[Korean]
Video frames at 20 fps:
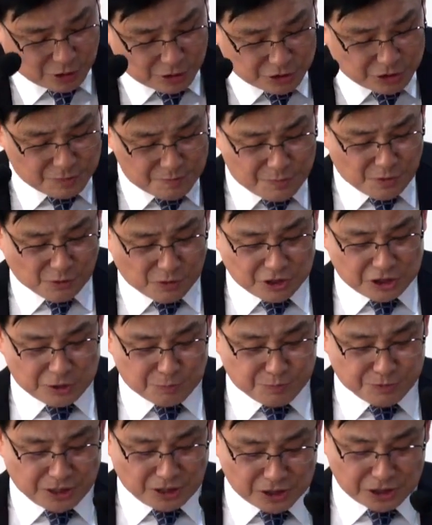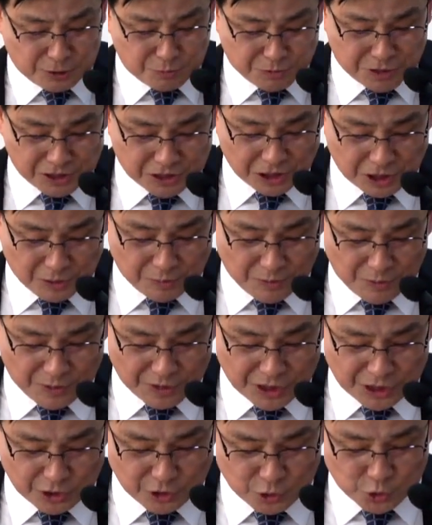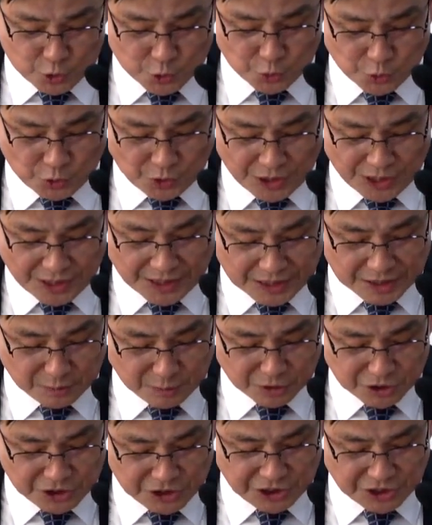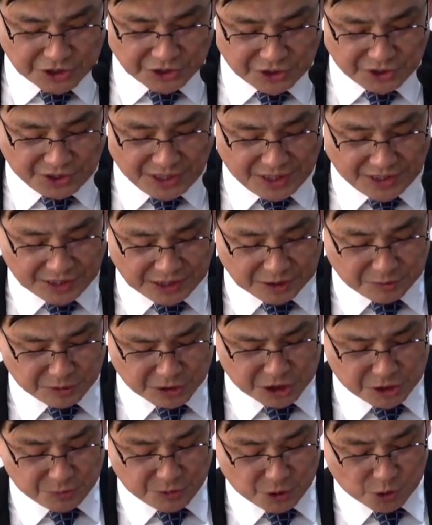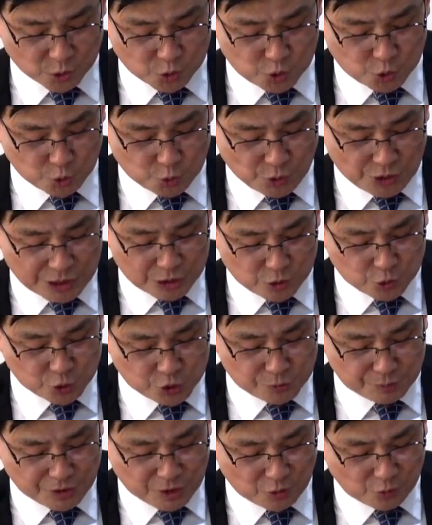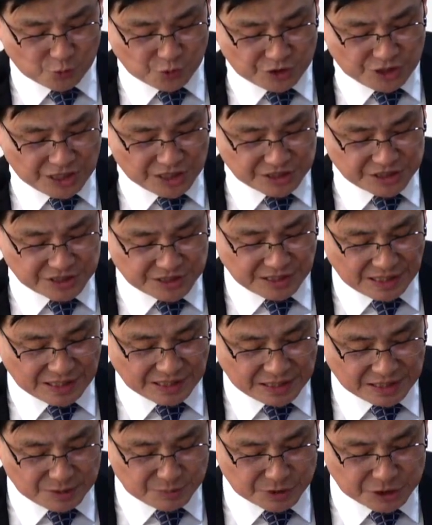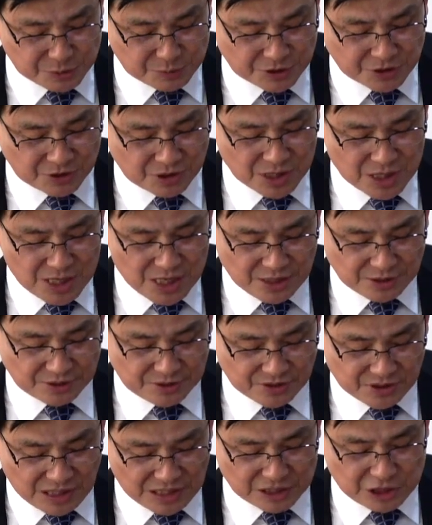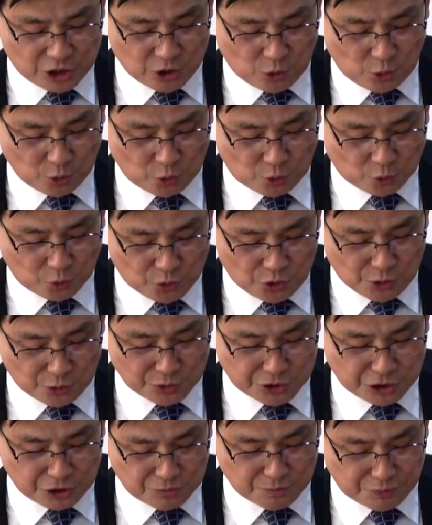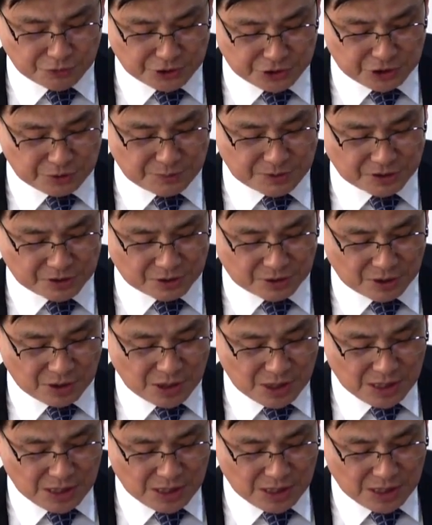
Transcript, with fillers: 신명기 10장 17절에 보면 이는 주 너의 하나님은 신들의 하나님이시며 주들의 주시며 위대하신 하나님이시며 능하시고 두려우신 분이시며